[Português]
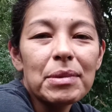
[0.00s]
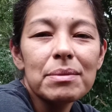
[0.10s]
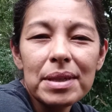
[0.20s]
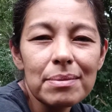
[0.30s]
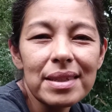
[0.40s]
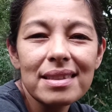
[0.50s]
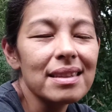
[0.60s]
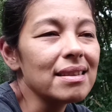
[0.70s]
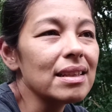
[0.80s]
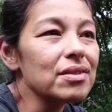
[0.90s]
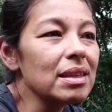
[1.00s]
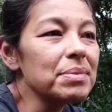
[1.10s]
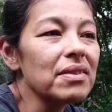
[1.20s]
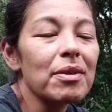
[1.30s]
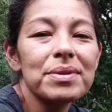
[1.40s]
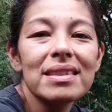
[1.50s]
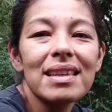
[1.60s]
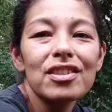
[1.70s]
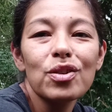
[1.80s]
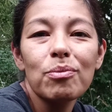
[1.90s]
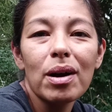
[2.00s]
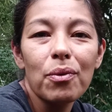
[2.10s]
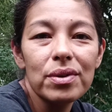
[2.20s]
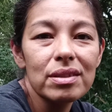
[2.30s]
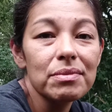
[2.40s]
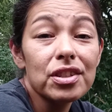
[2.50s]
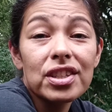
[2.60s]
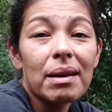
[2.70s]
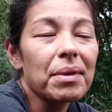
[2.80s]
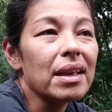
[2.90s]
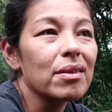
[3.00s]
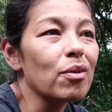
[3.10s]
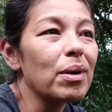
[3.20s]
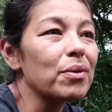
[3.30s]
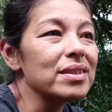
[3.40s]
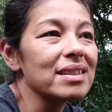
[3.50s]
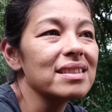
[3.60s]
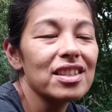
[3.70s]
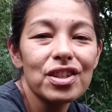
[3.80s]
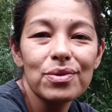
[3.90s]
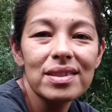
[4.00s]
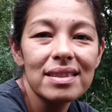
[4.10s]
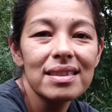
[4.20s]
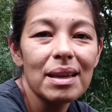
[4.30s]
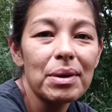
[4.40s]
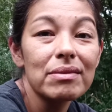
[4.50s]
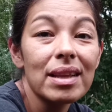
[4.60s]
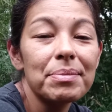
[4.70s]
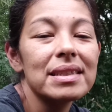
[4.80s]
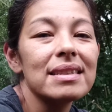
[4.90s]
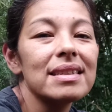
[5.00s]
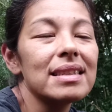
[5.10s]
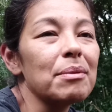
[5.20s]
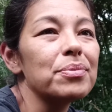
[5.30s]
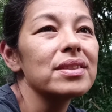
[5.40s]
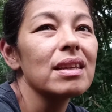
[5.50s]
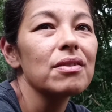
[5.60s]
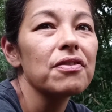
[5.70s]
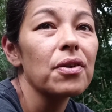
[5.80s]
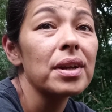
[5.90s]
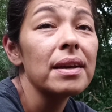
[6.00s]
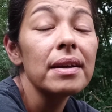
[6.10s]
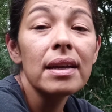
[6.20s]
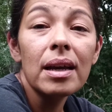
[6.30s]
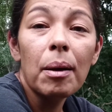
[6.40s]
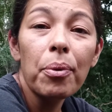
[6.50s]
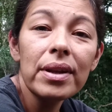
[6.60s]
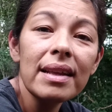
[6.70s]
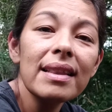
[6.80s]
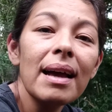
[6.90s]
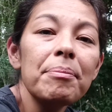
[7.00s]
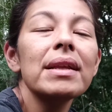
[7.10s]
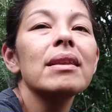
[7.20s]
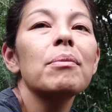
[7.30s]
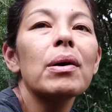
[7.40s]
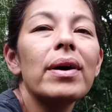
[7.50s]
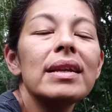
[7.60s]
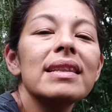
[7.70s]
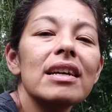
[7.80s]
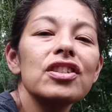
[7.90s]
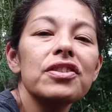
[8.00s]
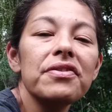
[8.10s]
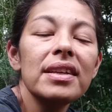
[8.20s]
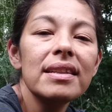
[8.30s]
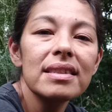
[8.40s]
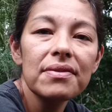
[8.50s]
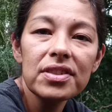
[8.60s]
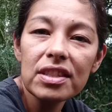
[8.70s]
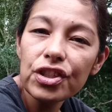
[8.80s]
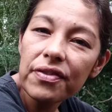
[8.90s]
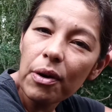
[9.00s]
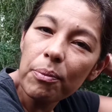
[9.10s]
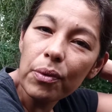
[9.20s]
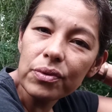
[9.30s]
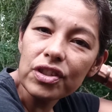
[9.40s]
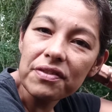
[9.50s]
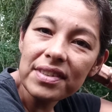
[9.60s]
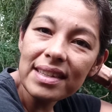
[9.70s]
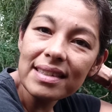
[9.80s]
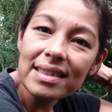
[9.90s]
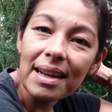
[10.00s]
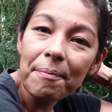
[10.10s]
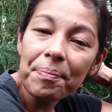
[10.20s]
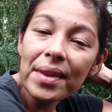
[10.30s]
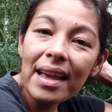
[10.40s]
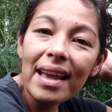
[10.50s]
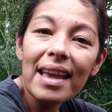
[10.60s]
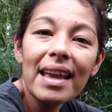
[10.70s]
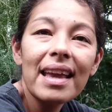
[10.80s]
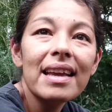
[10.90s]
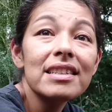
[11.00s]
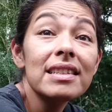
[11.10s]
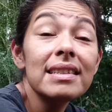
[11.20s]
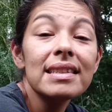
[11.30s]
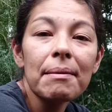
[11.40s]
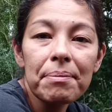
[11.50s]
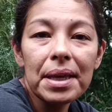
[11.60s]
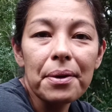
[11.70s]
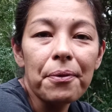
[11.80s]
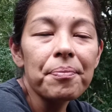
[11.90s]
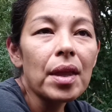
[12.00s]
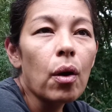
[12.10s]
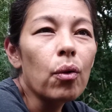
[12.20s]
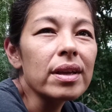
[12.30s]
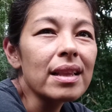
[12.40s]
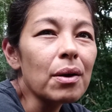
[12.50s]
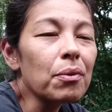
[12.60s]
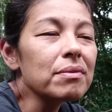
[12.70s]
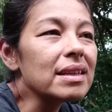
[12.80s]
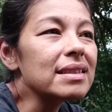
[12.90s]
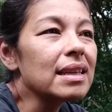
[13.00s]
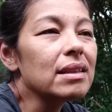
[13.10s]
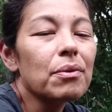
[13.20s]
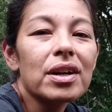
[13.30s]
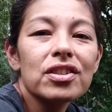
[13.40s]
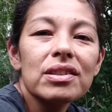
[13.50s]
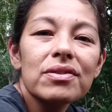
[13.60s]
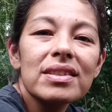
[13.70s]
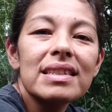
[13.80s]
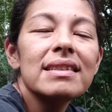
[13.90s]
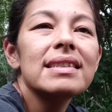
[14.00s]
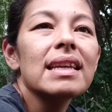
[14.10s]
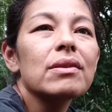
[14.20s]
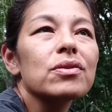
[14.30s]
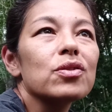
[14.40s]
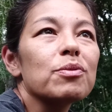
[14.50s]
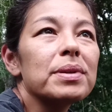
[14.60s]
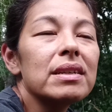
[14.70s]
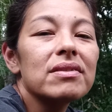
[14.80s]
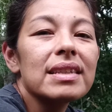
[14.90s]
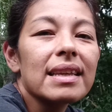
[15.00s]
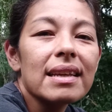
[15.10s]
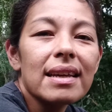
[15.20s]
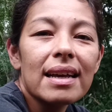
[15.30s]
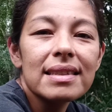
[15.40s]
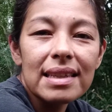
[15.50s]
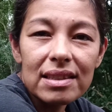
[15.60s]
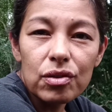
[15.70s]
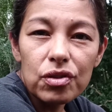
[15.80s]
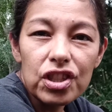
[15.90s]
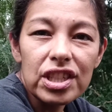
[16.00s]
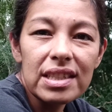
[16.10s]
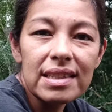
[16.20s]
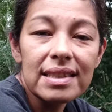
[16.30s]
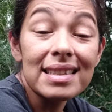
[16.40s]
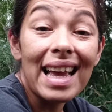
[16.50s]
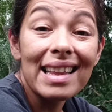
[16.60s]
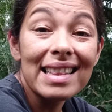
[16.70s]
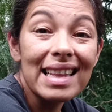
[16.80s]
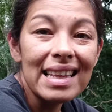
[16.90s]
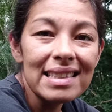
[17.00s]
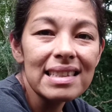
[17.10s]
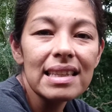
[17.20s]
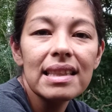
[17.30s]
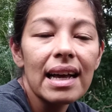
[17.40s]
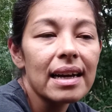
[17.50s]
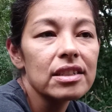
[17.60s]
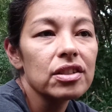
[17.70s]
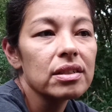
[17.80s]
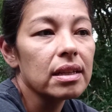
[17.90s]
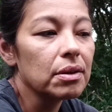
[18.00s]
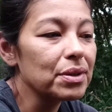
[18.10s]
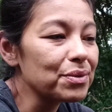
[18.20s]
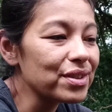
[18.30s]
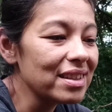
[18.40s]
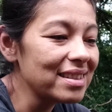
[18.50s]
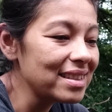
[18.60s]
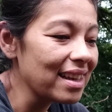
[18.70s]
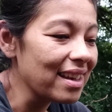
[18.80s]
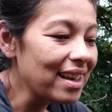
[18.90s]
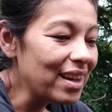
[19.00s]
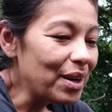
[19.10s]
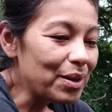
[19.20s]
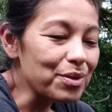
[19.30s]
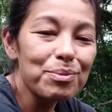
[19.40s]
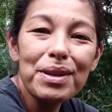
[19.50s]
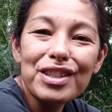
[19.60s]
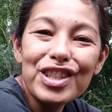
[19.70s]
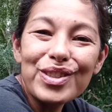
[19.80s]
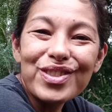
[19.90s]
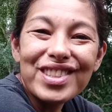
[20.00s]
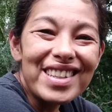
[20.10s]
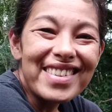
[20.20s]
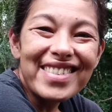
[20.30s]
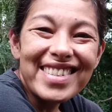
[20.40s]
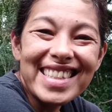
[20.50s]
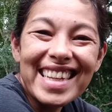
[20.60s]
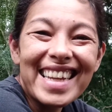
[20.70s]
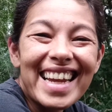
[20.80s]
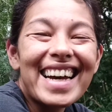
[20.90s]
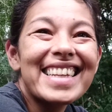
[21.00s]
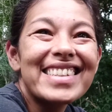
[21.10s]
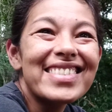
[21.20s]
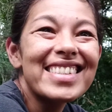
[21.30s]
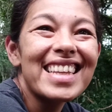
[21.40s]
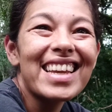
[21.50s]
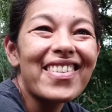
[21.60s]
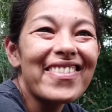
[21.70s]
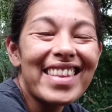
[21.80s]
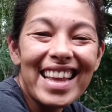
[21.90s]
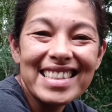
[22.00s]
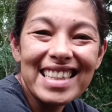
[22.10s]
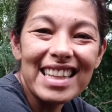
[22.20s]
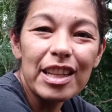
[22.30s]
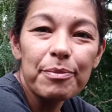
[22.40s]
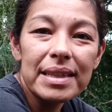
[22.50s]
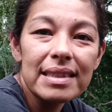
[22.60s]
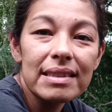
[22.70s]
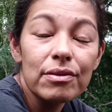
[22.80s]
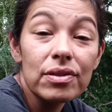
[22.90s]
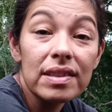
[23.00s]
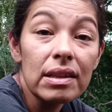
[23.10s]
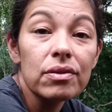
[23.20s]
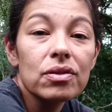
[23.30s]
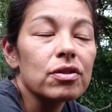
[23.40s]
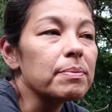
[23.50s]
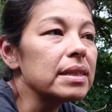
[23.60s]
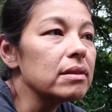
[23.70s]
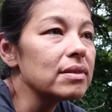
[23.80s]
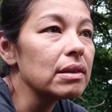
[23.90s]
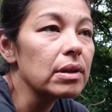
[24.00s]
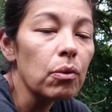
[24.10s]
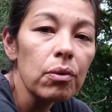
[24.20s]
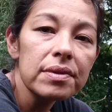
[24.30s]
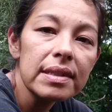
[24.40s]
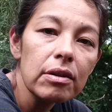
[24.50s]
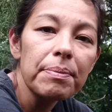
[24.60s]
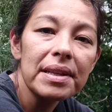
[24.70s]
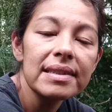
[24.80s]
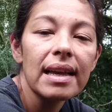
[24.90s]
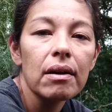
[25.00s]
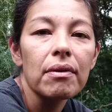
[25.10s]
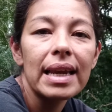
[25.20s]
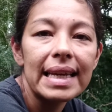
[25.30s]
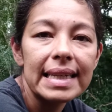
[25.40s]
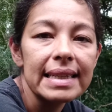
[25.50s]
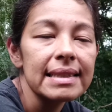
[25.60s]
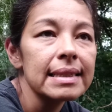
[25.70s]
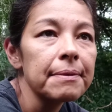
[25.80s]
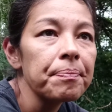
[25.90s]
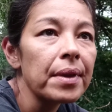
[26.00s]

Mas mesmo assim, entendeu? Sempre você vai precisar de alguma coisa, um medicamento, alguma coisa que seja do sistema. Não dá para ser 100% fora. Porém, dá para ter uma qualidade de vida se você tiver um ponto de vista é, de desapego. O que está acontecendo, eu acho que nos grandes centros urbanos, é que assim as notícias, a densidade, entendeu? Eu não sei se é os benditos 5G, cara, eu não sei o que acontece, entendeu? Mas no, nos centros urbanos eu não consigo pensar com clareza.